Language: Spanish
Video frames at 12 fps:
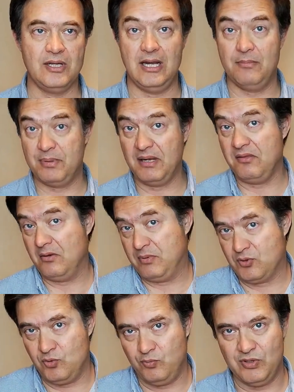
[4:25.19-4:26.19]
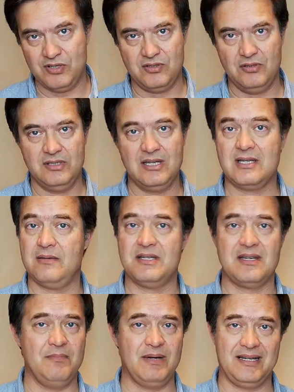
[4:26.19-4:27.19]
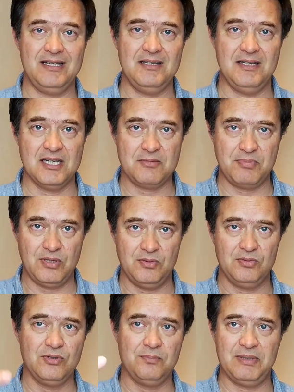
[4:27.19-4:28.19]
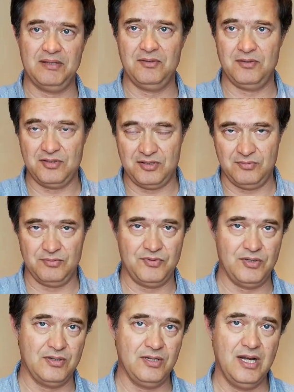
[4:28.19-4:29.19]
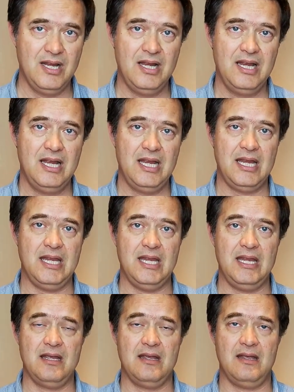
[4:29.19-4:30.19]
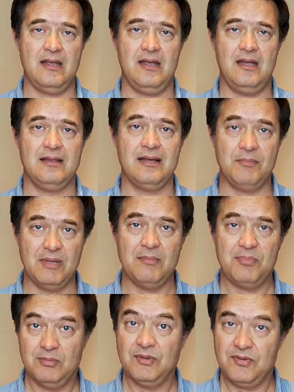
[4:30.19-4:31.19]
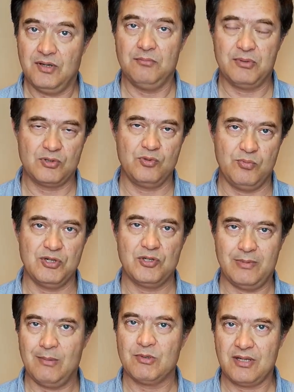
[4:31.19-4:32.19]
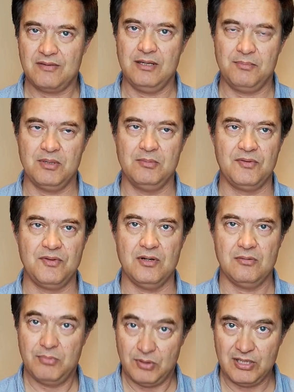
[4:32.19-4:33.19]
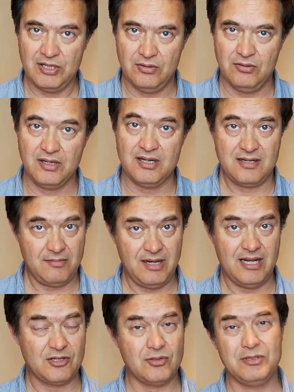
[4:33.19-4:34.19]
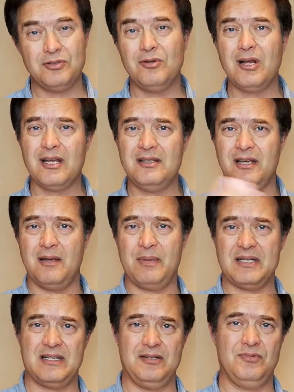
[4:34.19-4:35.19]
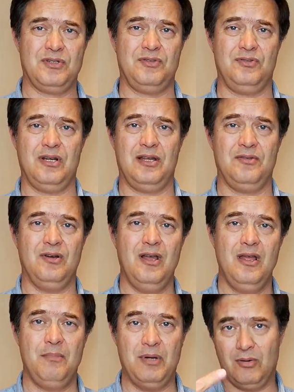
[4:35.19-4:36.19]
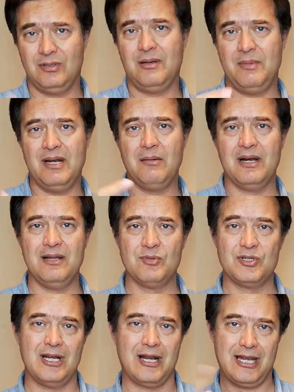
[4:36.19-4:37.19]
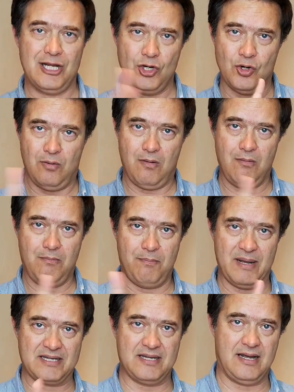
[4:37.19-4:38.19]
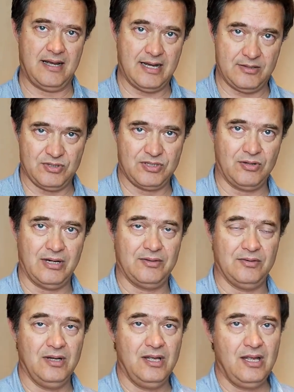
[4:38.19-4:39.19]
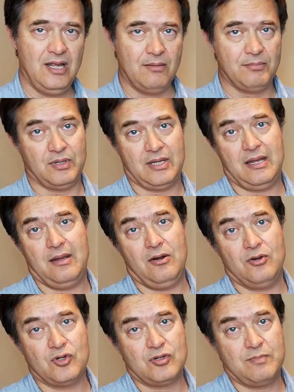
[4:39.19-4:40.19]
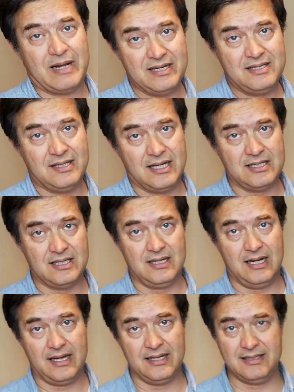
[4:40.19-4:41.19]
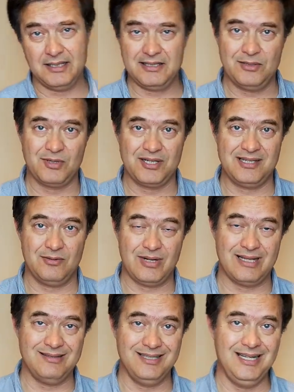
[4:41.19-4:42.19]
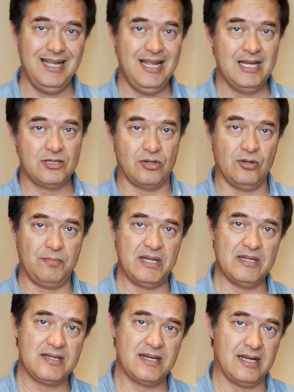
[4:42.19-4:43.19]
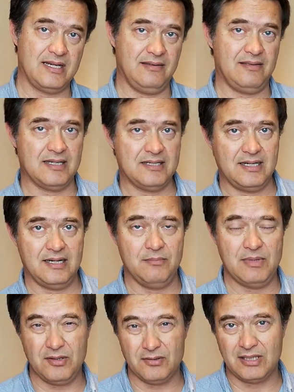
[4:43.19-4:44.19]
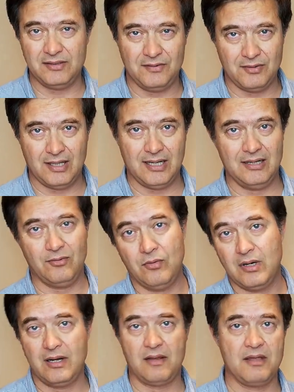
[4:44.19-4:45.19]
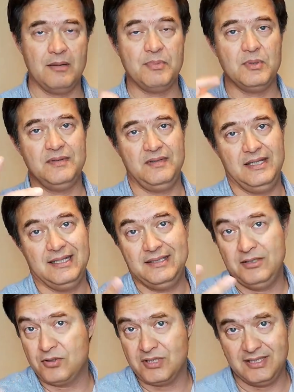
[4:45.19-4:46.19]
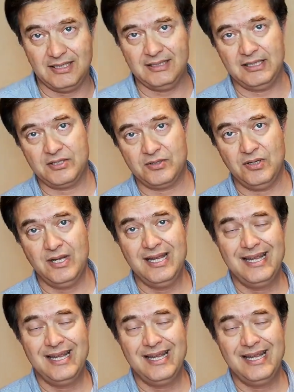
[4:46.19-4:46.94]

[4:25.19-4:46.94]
El precio, por supuesto. Ya sabéis que marketing es producto, precio, distribución y eh, también promoción, por supuesto, vamos a hacer promoción, ¿por qué no? Que se vean, sobre todo la gente que pasa a nuestro lado, pero luego también hablaremos de la que no pasa a nuestro lado. Porque los baristas, la gente que tiene un restaurante, solo piensa quizás en el medio tradicional o al hacer publicidad, y no se trata de eso.